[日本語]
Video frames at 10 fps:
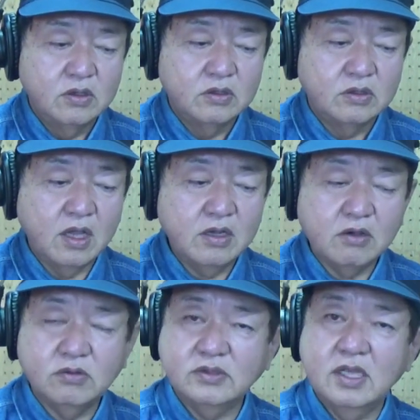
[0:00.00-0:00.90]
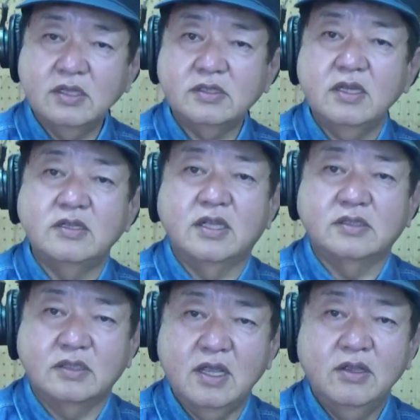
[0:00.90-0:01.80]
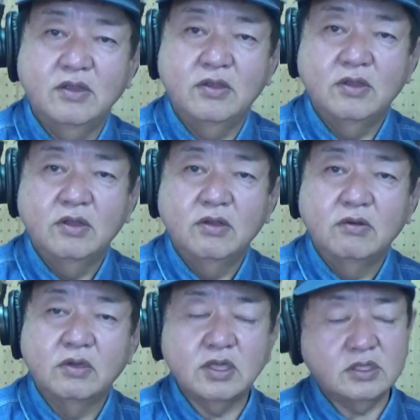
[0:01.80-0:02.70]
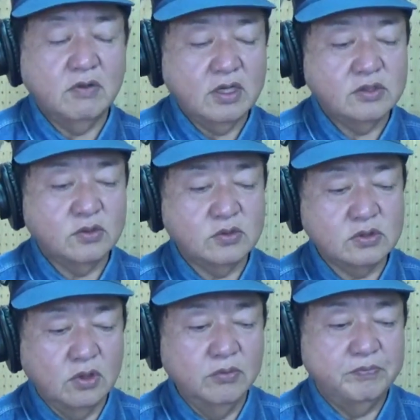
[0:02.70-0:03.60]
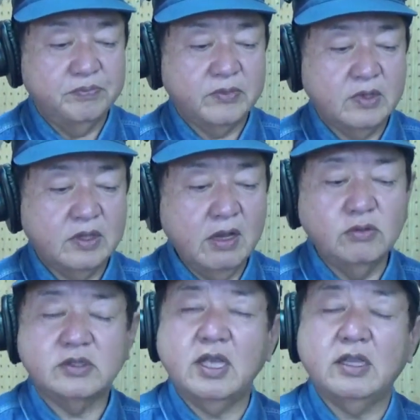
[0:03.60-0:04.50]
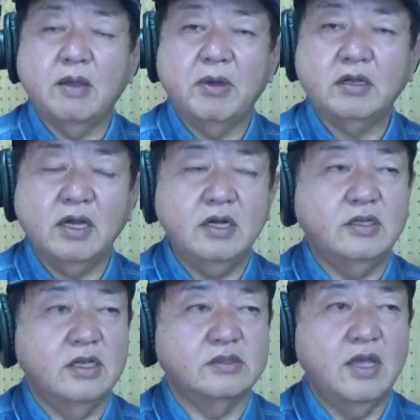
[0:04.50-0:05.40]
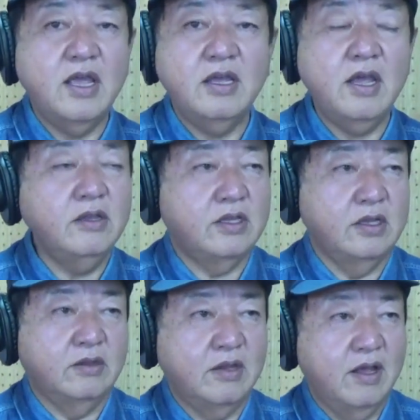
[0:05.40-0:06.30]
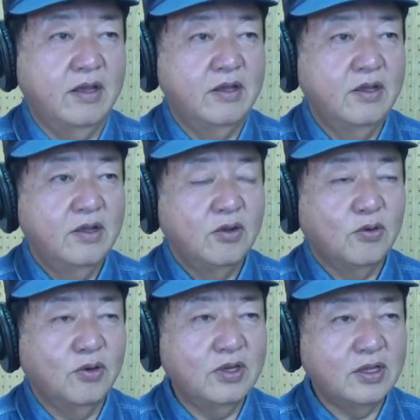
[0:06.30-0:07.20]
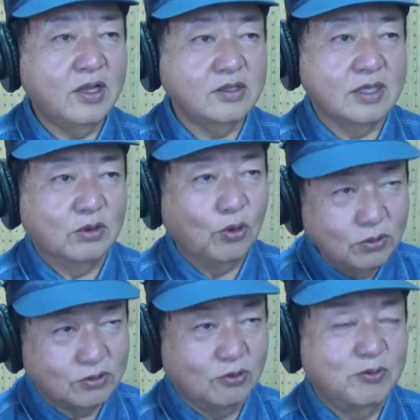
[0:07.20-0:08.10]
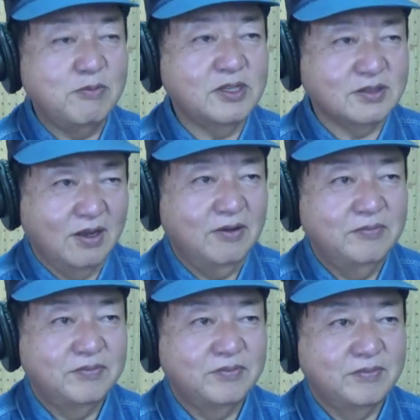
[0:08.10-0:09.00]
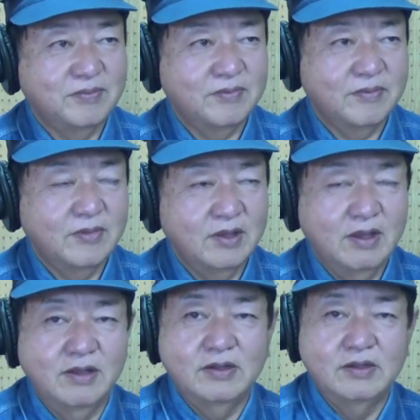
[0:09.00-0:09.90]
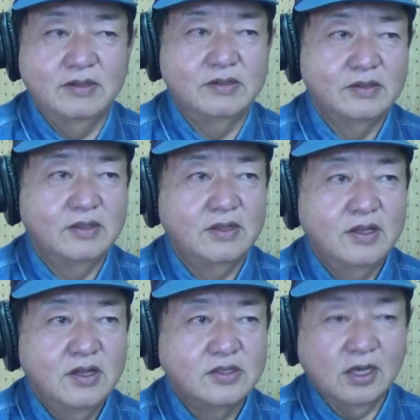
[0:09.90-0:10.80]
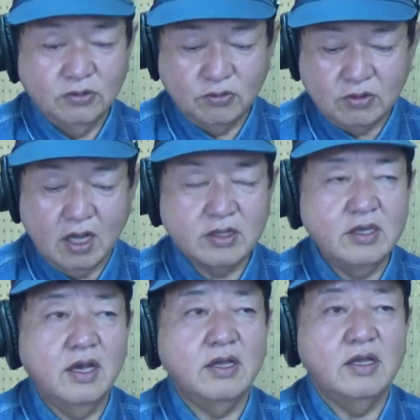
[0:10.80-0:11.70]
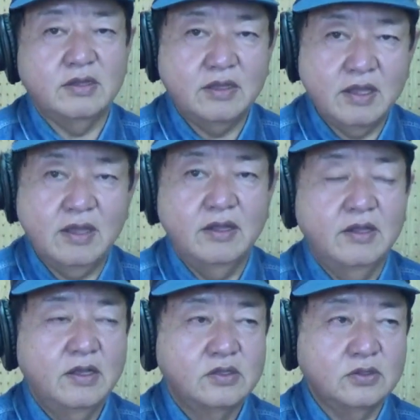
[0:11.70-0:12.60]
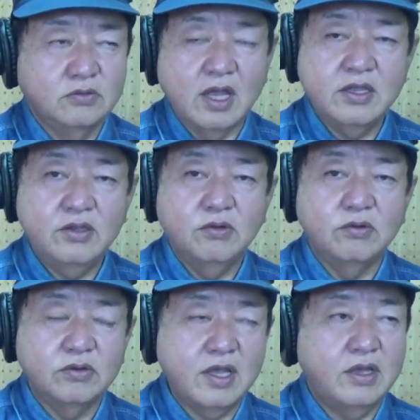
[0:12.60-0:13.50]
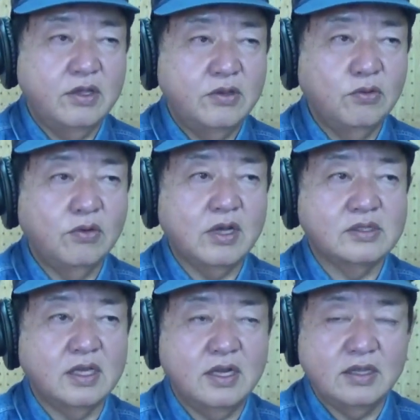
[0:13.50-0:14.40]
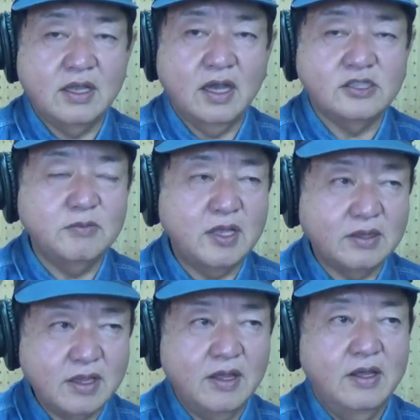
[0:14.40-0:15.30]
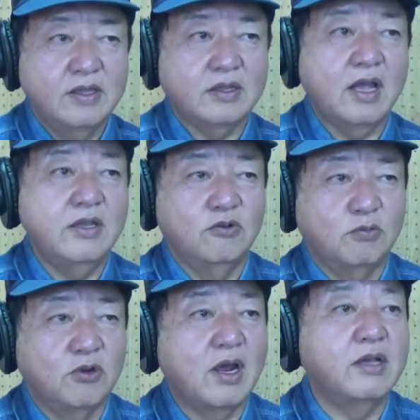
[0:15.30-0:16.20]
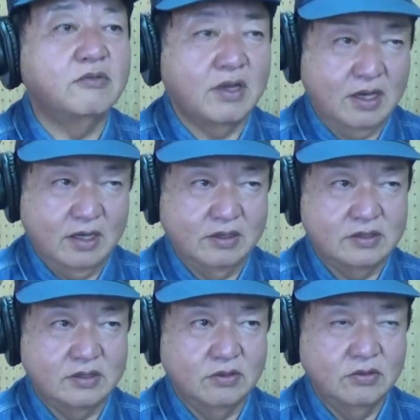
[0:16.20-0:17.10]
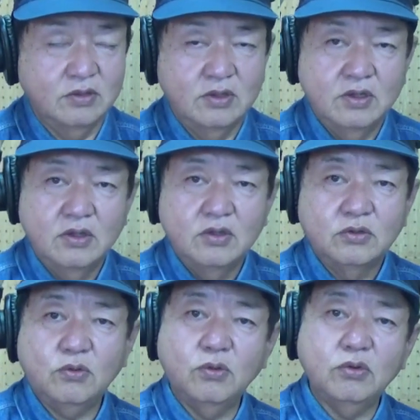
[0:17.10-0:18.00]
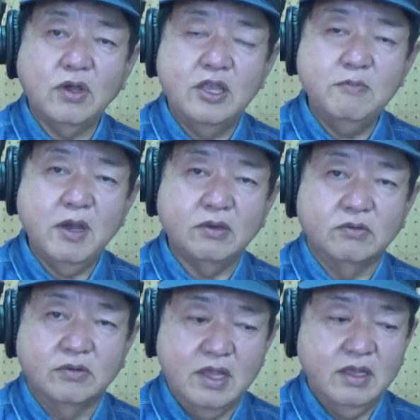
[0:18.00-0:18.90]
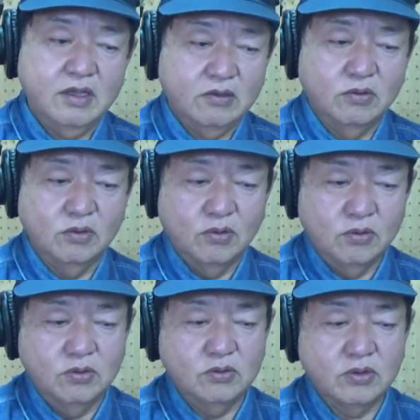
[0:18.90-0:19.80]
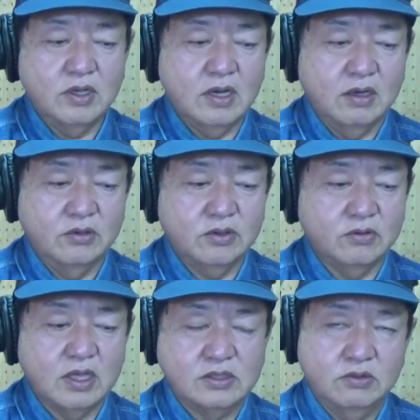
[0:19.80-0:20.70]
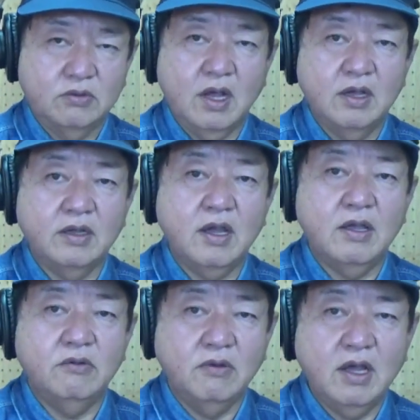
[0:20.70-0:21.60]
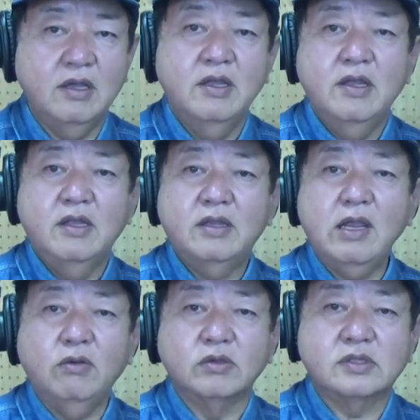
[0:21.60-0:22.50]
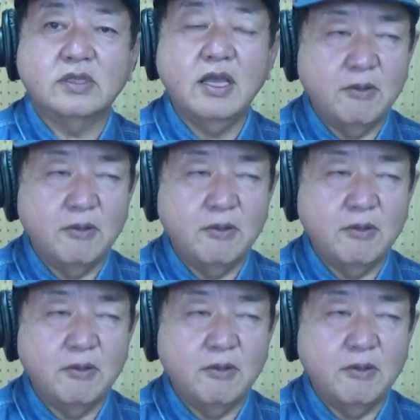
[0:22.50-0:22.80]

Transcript: 大学の先生にですね、私はね、卒論手をつけたばっかりです。えへんって言って、これでタカさん通ると思いますかいや、通らないですね、えー。ちゃんと書き上げて、その内容をね、評価されて初めて単位をもらえるわけなんですよ。ところが今のね、このオール沖縄の人たちの考えは、手をつけれ